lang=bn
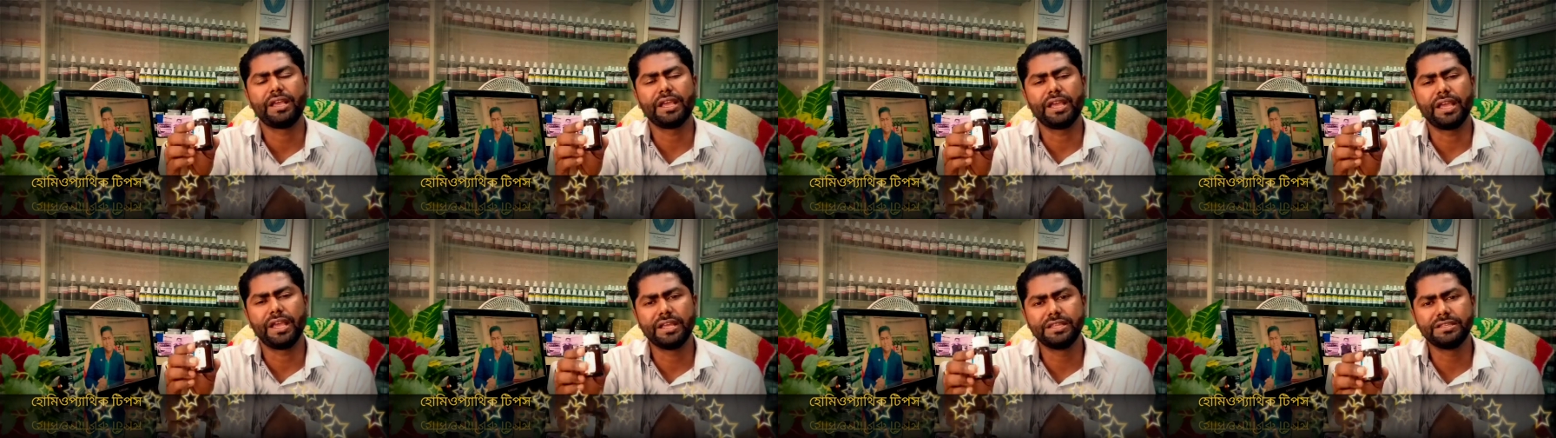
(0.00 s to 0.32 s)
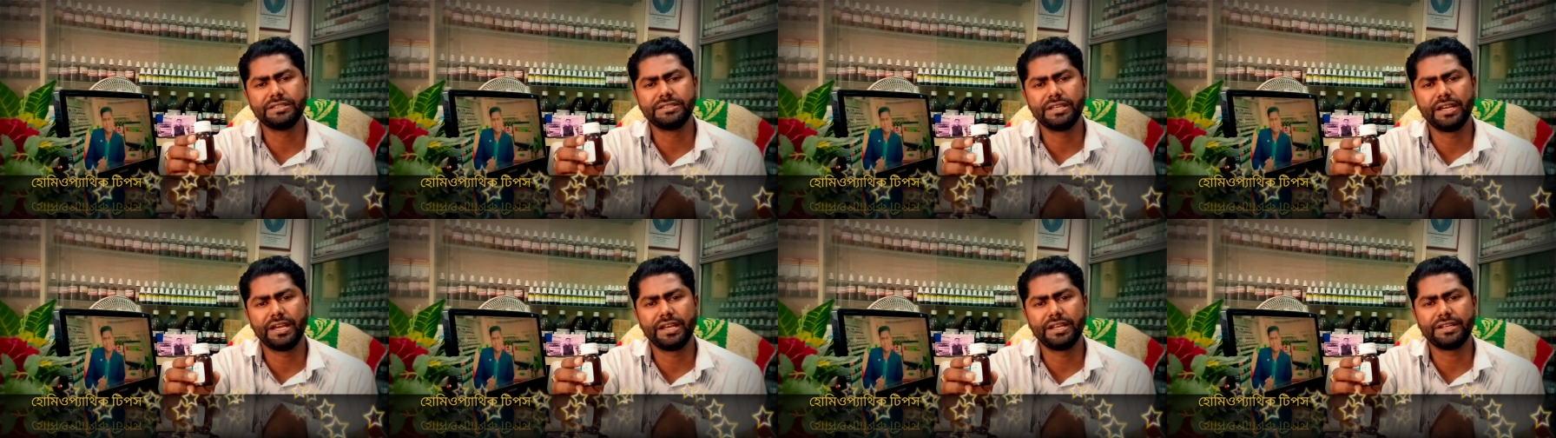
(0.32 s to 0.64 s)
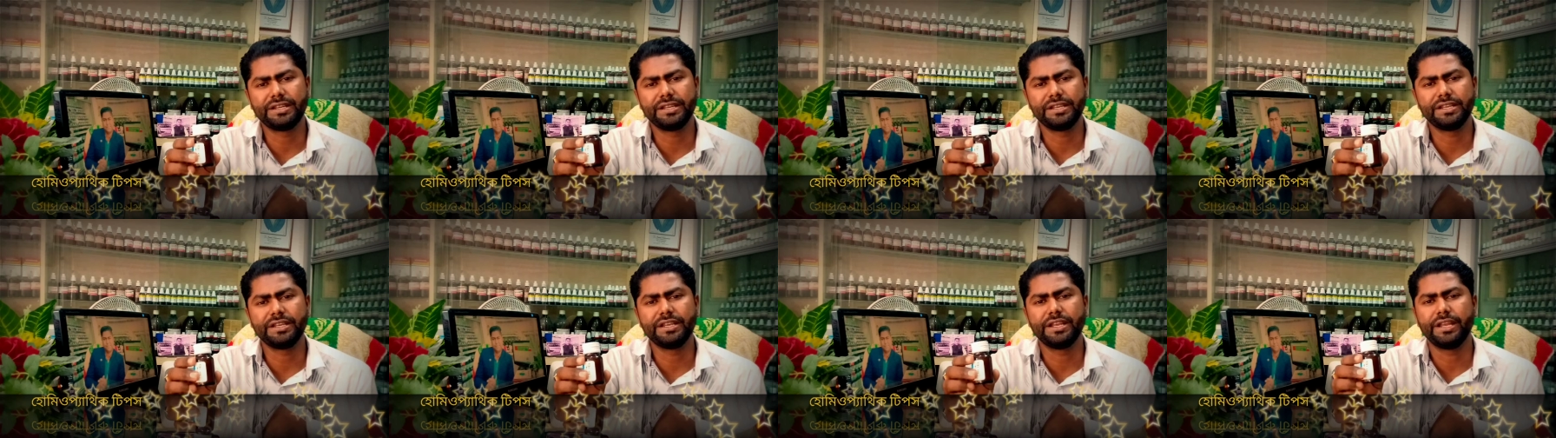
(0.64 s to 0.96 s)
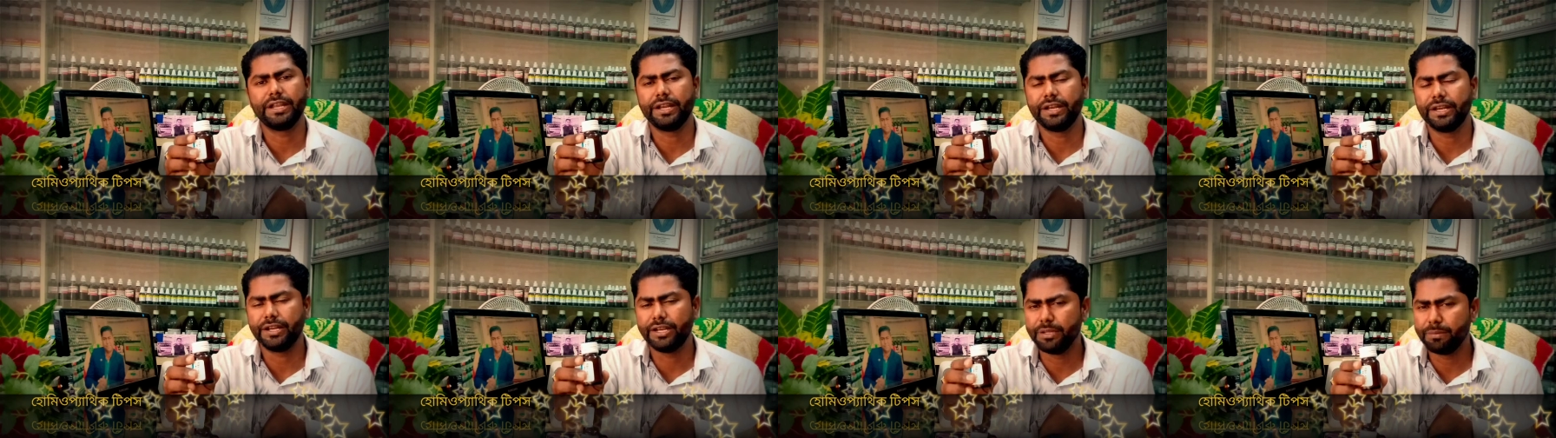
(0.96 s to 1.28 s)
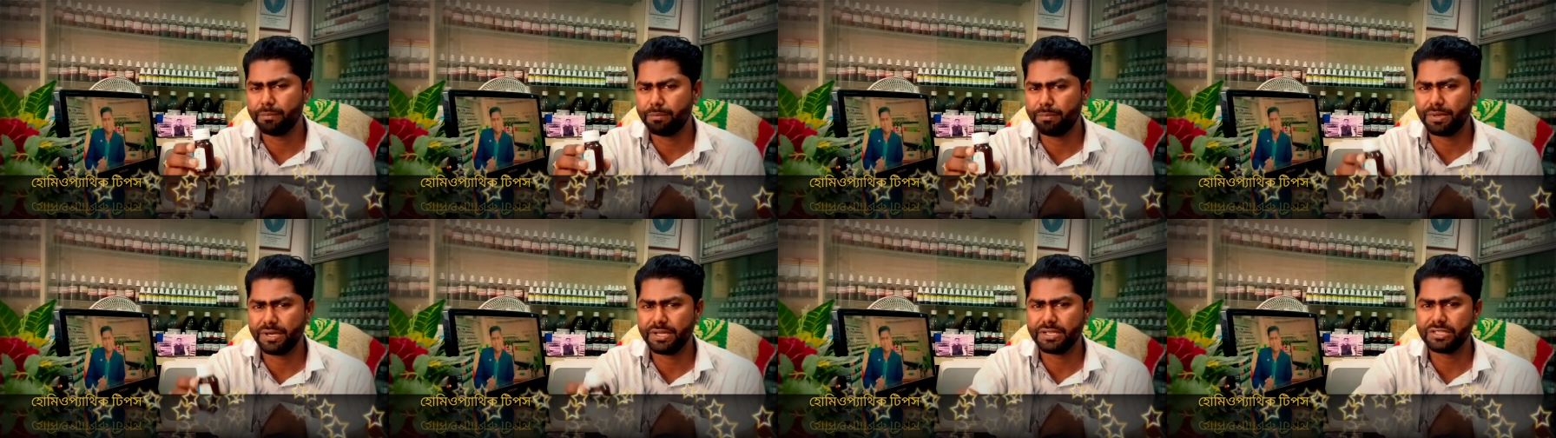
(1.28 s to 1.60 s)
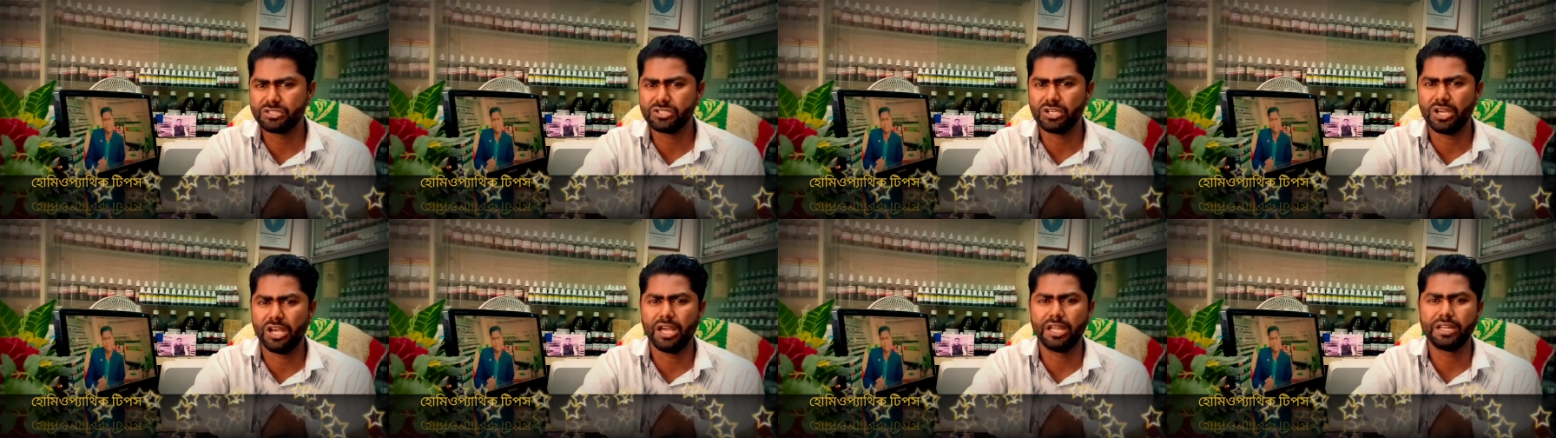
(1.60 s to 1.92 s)
অ্যাংজাইটি
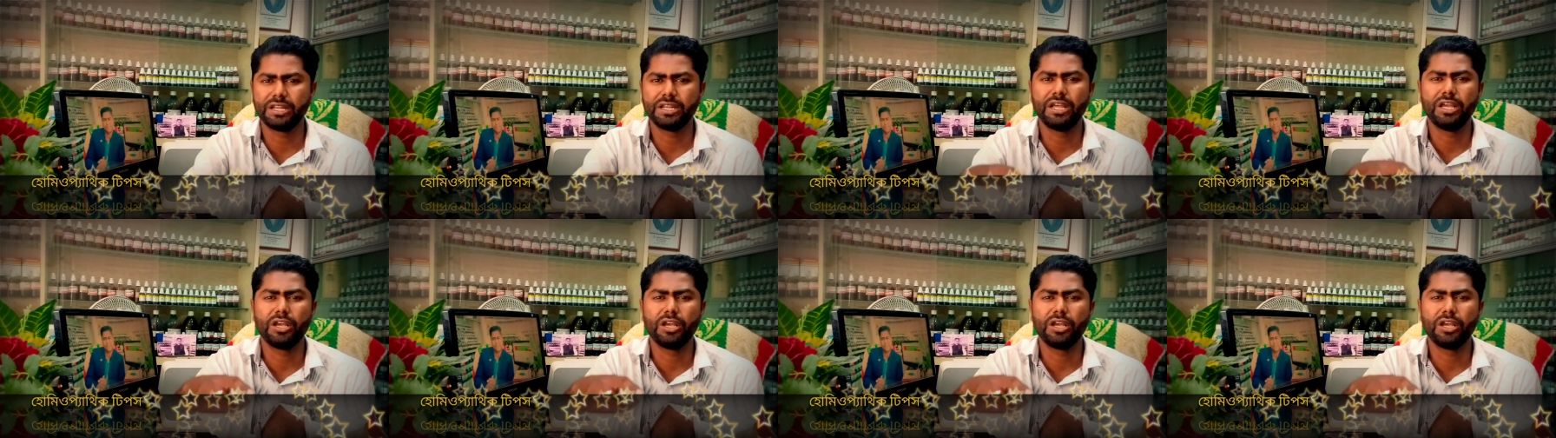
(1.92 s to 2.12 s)
ডিপ্রেশন